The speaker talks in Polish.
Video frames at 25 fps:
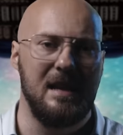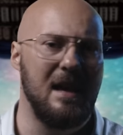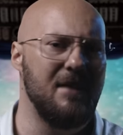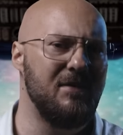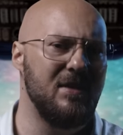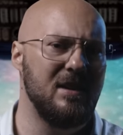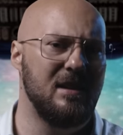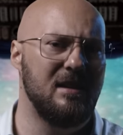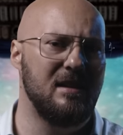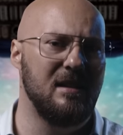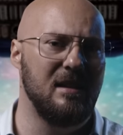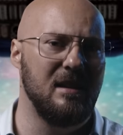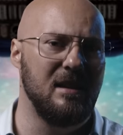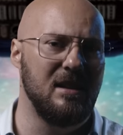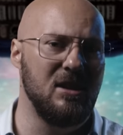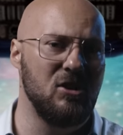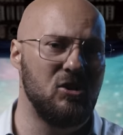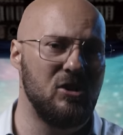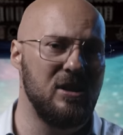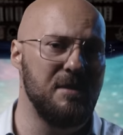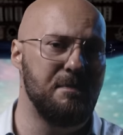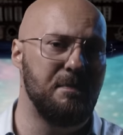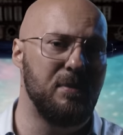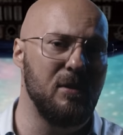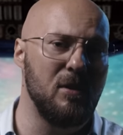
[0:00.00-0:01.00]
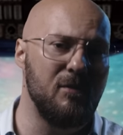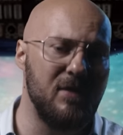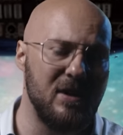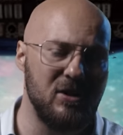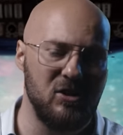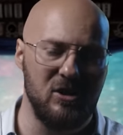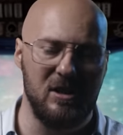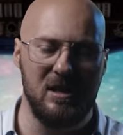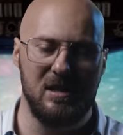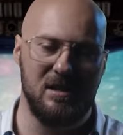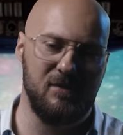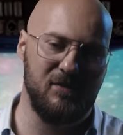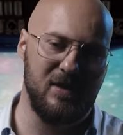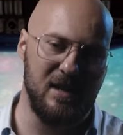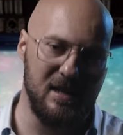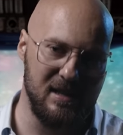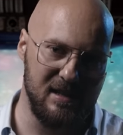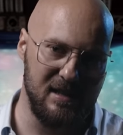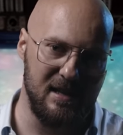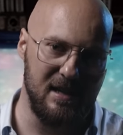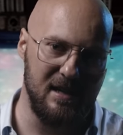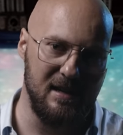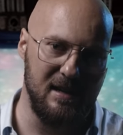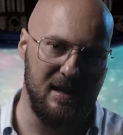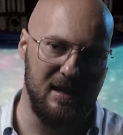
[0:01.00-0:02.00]
nawet jeśli prowadzi nas w
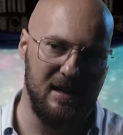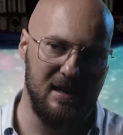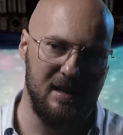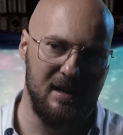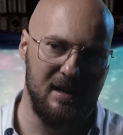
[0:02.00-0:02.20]
nieznane.